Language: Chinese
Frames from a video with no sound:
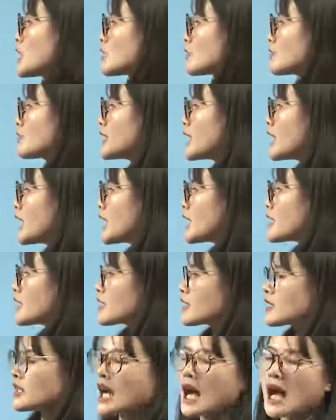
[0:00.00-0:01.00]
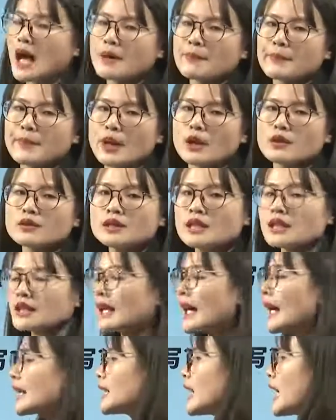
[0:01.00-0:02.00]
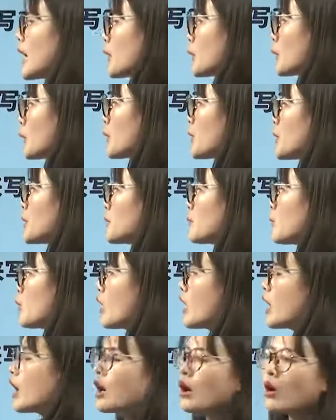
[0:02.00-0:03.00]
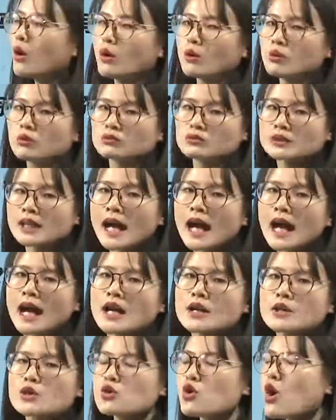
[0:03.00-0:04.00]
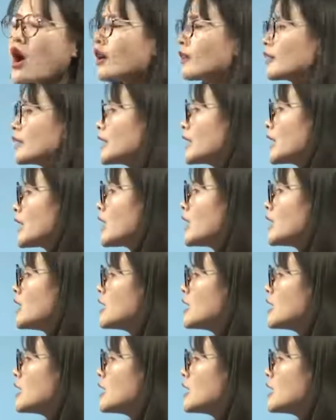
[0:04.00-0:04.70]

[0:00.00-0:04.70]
首先是啊，描写它的规模宏大壮丽，